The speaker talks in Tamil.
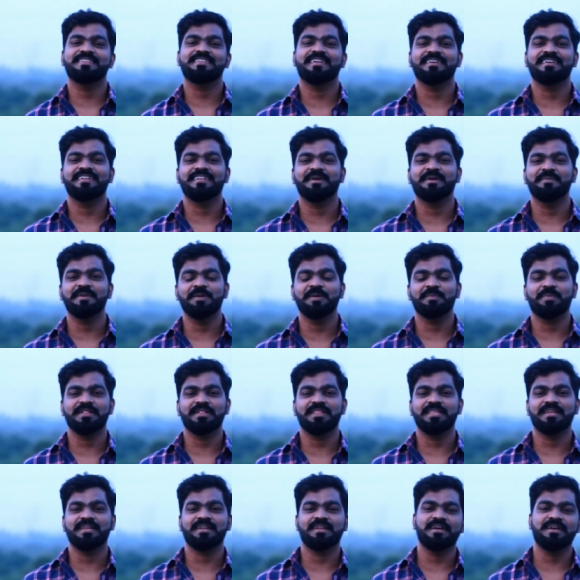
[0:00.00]
என்ன சாங் இருக்குது அப்படின்னு
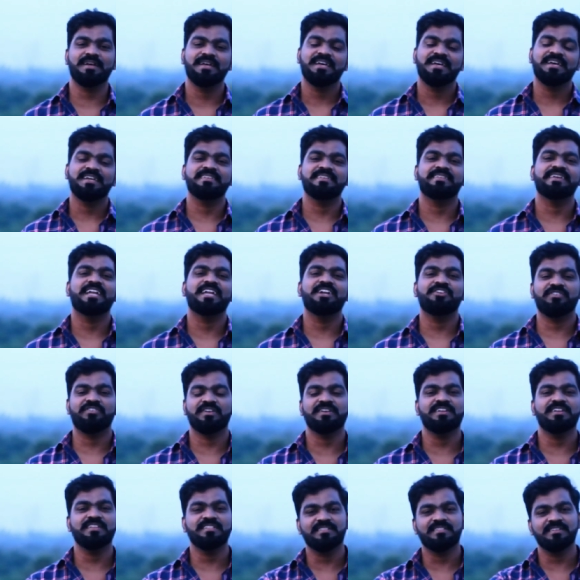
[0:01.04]
பார்த்தீங்கன்னா ஜான்
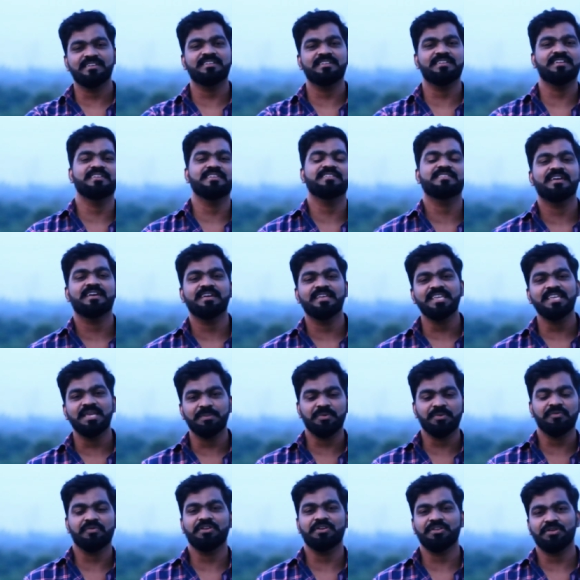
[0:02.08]
டுவெண்ட்டி தேர்ட் ரிலீஸ் ஆகி
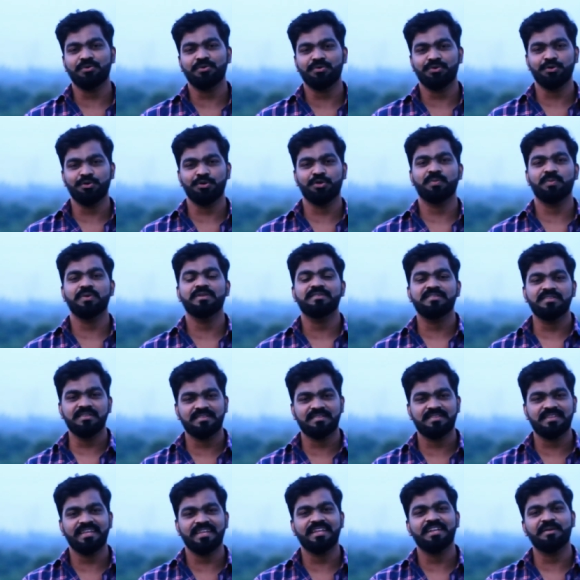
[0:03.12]
இப்போ வரைக்கும் யூடியூப்பில்
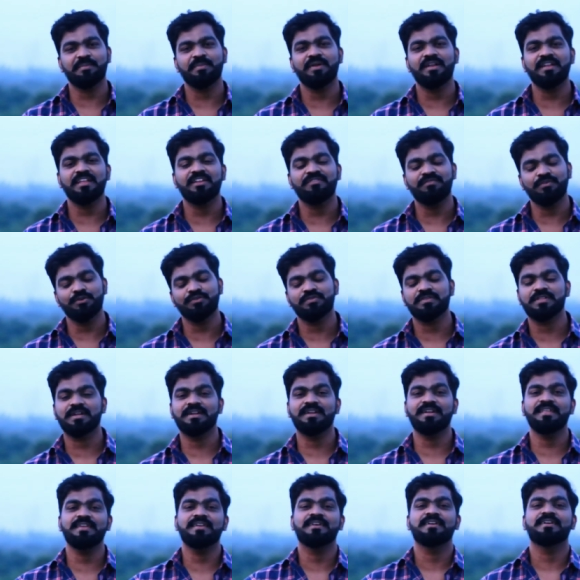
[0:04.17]
சிக்ஸ்டி எயிட் மில்லியன் வியூஸ்
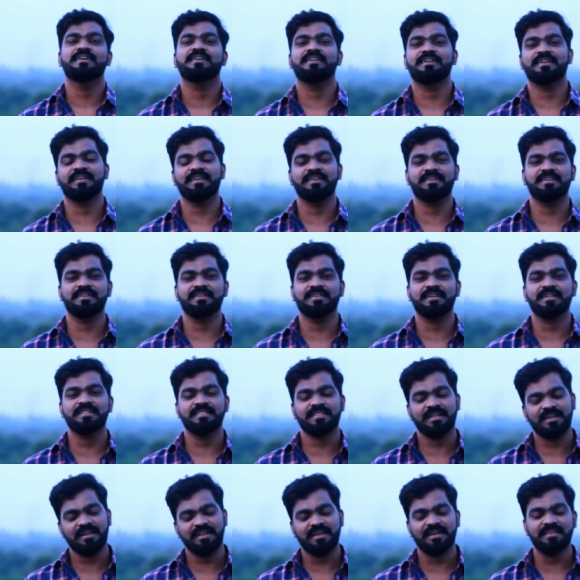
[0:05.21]
தாண்டி ரன் ஆகிட்டு இருக்கிற
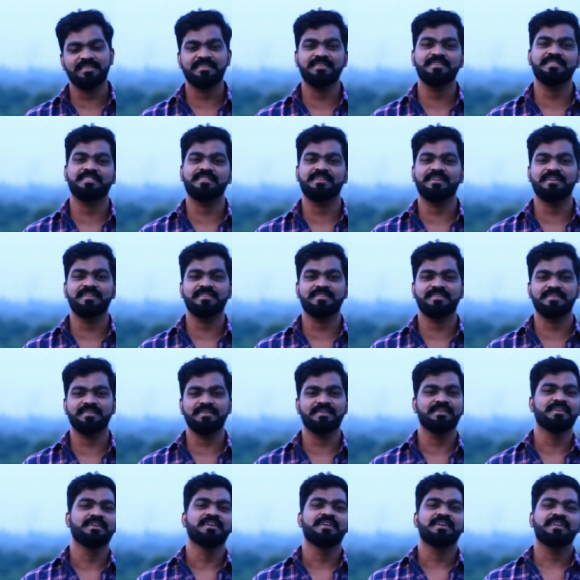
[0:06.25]
தலை அஜித் நடித்து
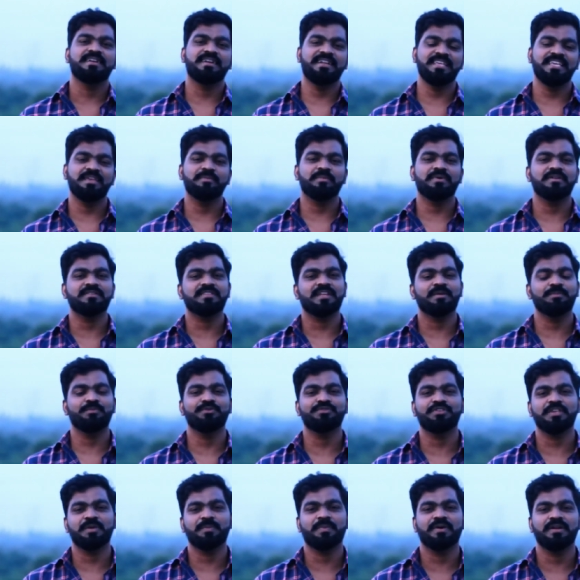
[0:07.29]
டி இமான் சார்
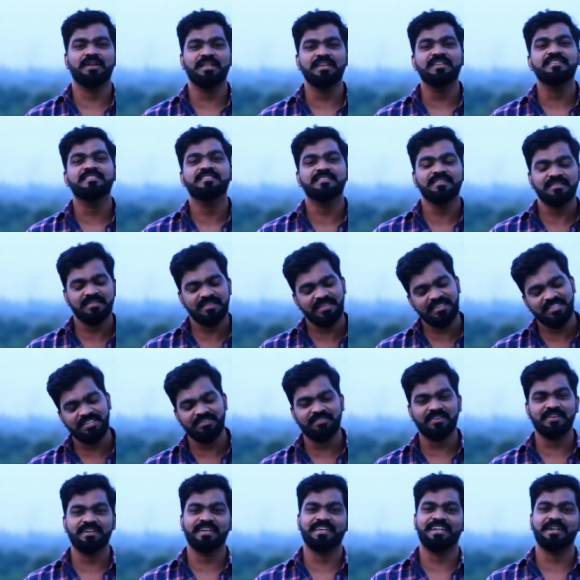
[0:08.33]
மியூசிக் பண்ணி சிறுத்தை
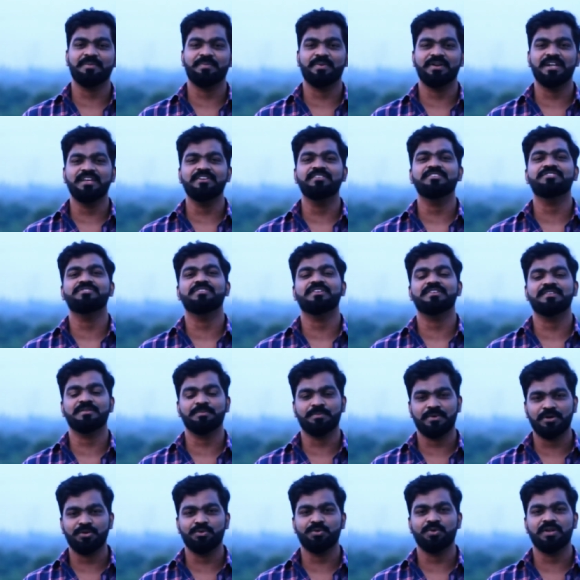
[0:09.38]
சிவா டைரக்ட் பண்ண
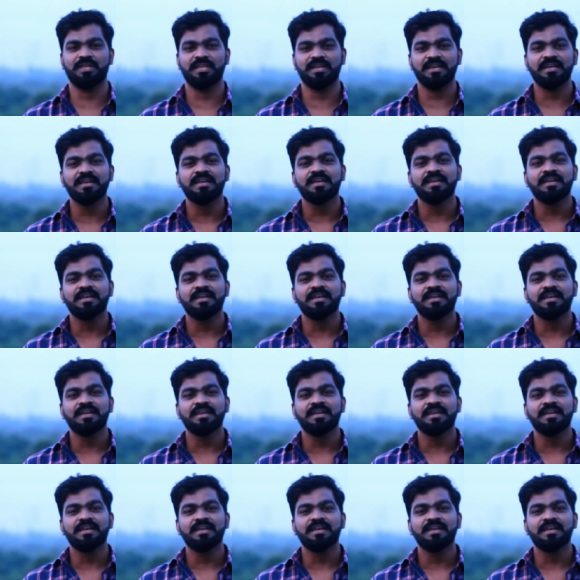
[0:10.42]
விஸ்வாசம் படத்துடைய